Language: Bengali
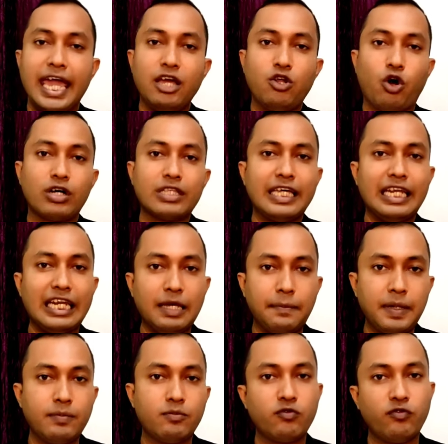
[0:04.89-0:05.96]
এই রক্তের
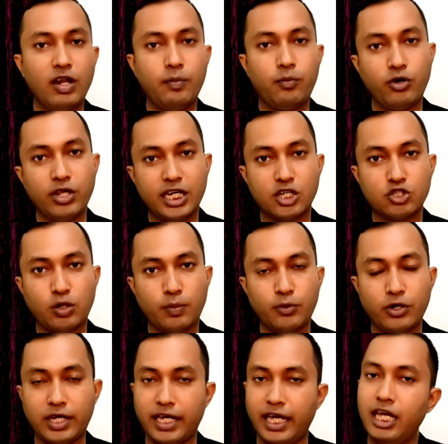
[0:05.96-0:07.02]
লিপিড প্রোফাইল পরীক্ষা
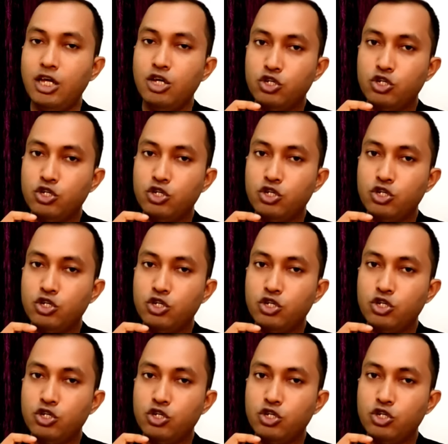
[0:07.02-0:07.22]
সম্পর্কে